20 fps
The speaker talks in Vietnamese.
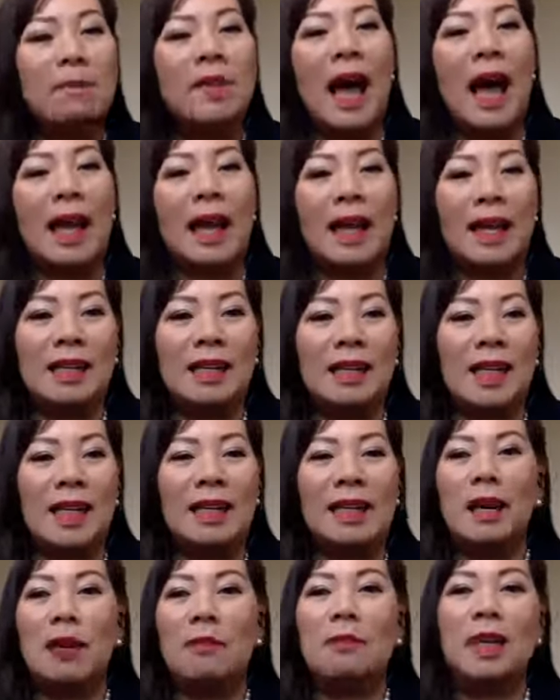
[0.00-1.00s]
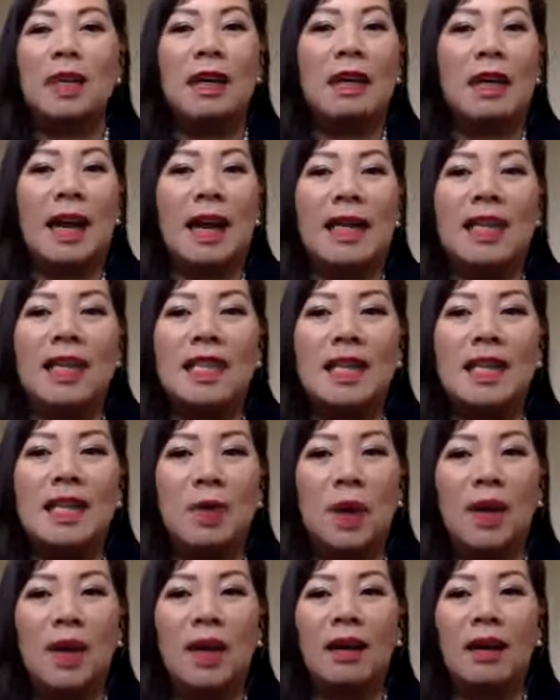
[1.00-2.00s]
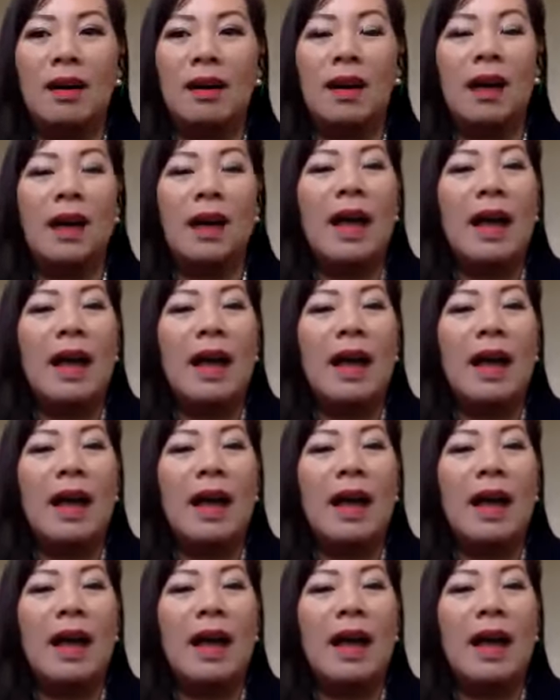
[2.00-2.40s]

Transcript: tay anh chị giống như hồi nãy chị Trinh Nguyễn nói đó